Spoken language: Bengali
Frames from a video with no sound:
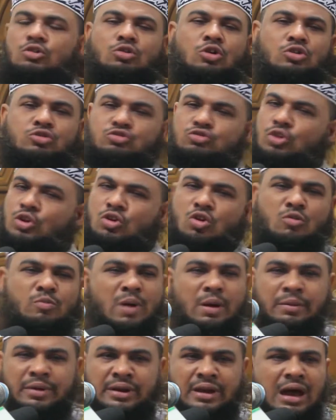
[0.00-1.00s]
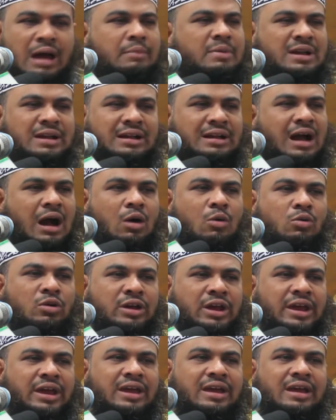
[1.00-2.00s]
কষ্ট কেউ পাবেন না আমি
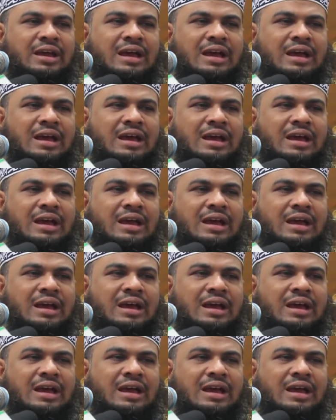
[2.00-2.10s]
কাউকে